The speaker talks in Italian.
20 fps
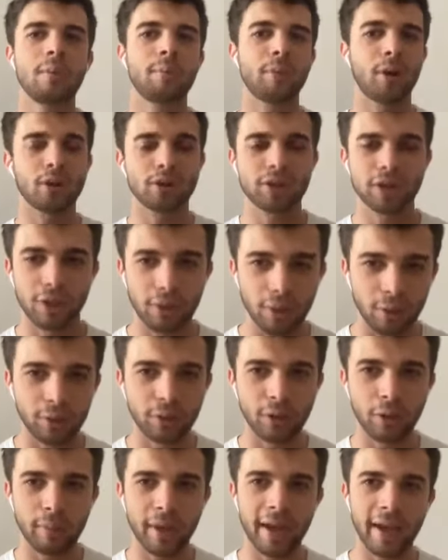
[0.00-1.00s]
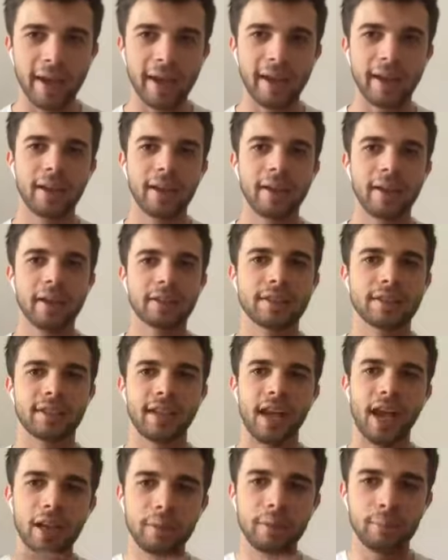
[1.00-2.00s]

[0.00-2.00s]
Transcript: però secondo me se hai